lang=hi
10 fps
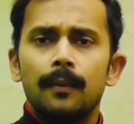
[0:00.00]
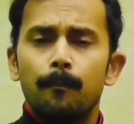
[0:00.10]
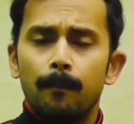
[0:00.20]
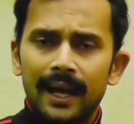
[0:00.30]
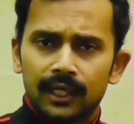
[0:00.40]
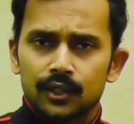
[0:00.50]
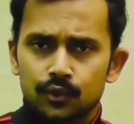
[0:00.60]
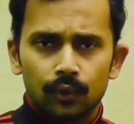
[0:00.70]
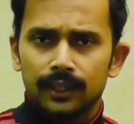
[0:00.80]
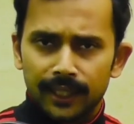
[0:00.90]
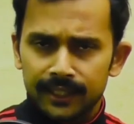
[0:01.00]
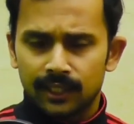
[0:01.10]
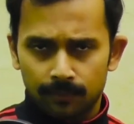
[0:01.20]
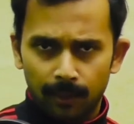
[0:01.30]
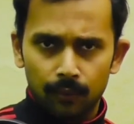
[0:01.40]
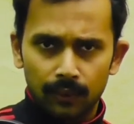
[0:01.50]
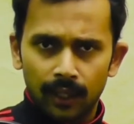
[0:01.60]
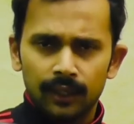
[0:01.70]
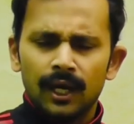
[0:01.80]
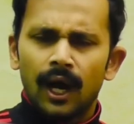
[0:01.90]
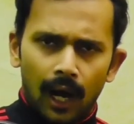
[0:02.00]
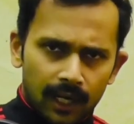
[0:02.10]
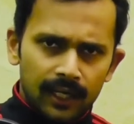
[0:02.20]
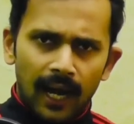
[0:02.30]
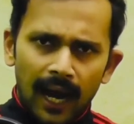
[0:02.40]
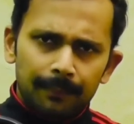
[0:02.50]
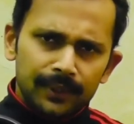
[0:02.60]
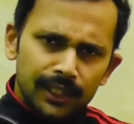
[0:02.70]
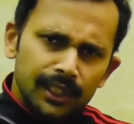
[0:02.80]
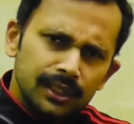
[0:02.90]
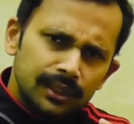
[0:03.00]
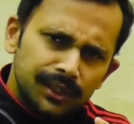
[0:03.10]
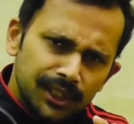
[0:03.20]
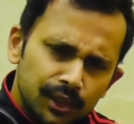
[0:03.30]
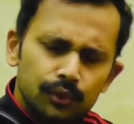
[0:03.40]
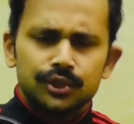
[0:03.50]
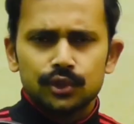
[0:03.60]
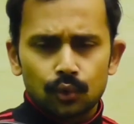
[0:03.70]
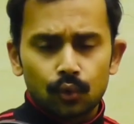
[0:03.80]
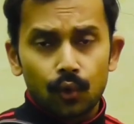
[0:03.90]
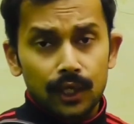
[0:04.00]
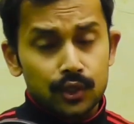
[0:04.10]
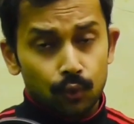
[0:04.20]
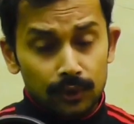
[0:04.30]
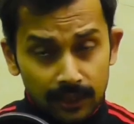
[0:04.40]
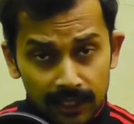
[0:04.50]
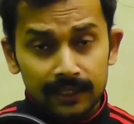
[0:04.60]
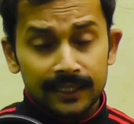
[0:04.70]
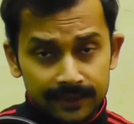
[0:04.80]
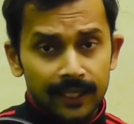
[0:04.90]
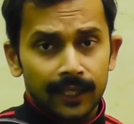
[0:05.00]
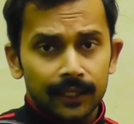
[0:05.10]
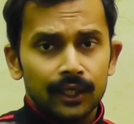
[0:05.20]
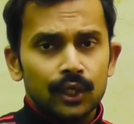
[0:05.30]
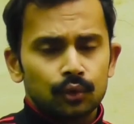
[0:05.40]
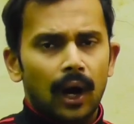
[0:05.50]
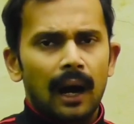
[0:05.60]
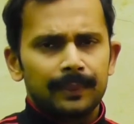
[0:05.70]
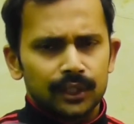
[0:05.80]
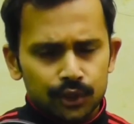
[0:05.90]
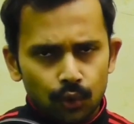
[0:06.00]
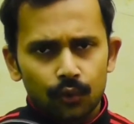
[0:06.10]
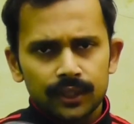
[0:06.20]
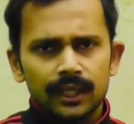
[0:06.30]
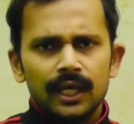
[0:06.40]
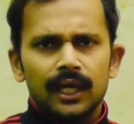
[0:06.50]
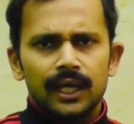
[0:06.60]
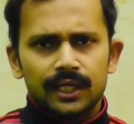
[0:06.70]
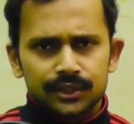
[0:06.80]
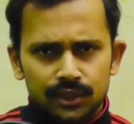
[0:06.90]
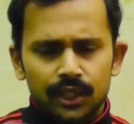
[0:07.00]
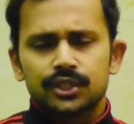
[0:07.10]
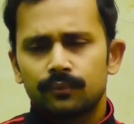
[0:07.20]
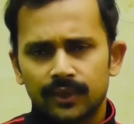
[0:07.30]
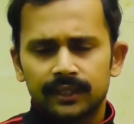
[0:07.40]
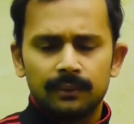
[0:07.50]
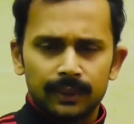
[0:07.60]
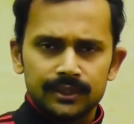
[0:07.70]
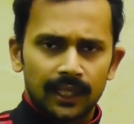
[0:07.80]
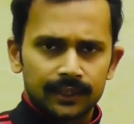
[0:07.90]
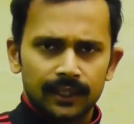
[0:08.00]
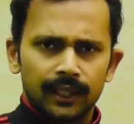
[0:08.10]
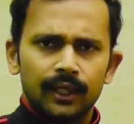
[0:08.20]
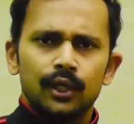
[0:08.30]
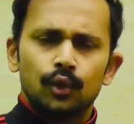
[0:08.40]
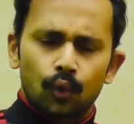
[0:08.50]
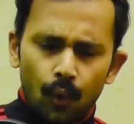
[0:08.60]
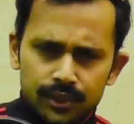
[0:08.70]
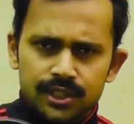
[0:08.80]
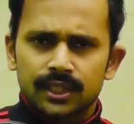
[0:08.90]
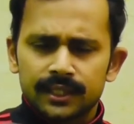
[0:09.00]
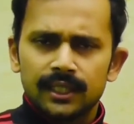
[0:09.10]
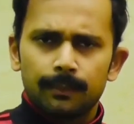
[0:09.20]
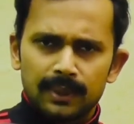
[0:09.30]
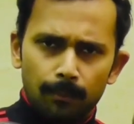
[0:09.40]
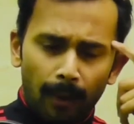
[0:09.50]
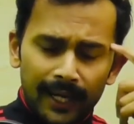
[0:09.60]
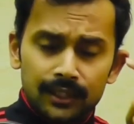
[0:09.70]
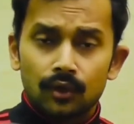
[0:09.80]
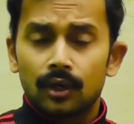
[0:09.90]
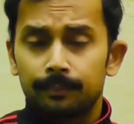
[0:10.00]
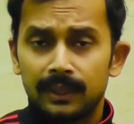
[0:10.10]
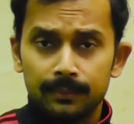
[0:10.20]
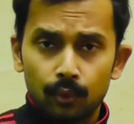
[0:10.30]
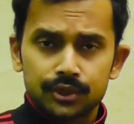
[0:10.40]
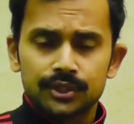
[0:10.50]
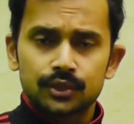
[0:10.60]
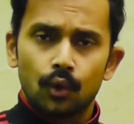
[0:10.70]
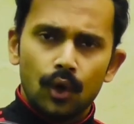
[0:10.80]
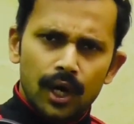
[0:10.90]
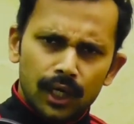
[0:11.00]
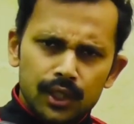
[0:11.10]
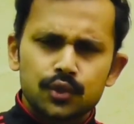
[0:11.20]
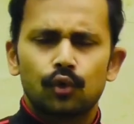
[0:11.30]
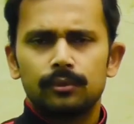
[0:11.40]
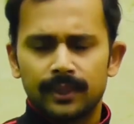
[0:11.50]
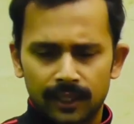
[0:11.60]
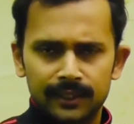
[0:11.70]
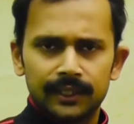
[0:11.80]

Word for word: मैं कंट्रोल नहीं कर पाऊंगा अगर आप इन तीनों चीजों को कंट्रोल कर लेते हैं तो आप एक योग्य एक सक्षम व्यक्ति बन जाते हैं तो कोशिश करिए अपने माइंड और अपने इमोशंस को कंट्रोल में रखने